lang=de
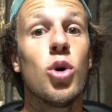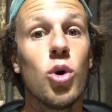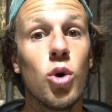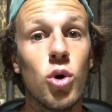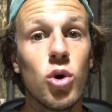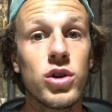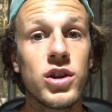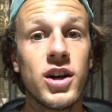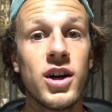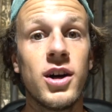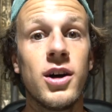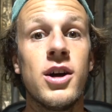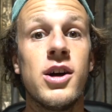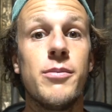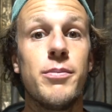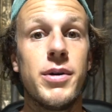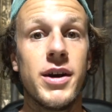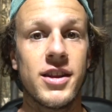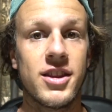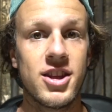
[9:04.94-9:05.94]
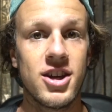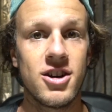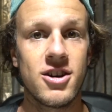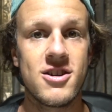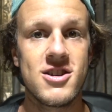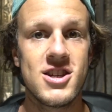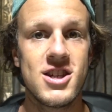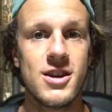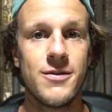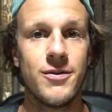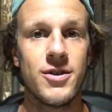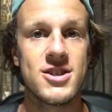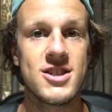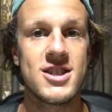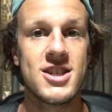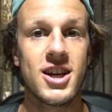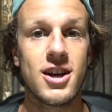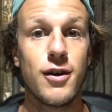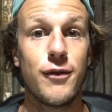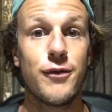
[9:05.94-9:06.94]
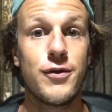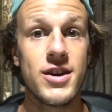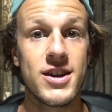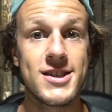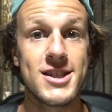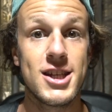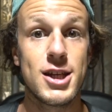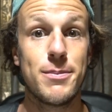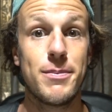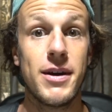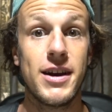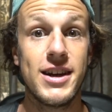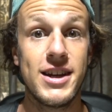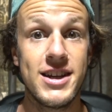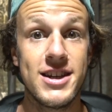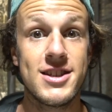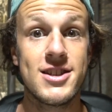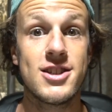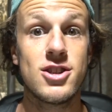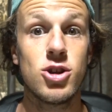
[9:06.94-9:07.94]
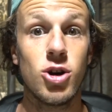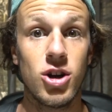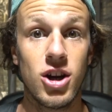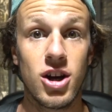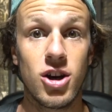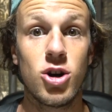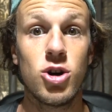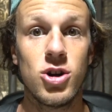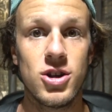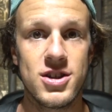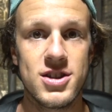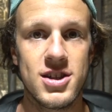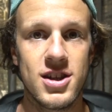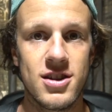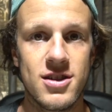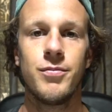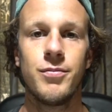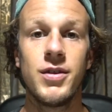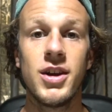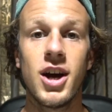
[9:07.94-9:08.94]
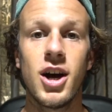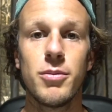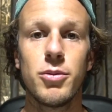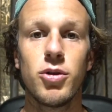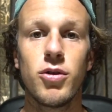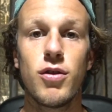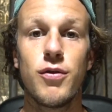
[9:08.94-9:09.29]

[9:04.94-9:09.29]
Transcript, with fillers: oder per Taxi, was ca. 40 Belize Dollar kostet. Wir haben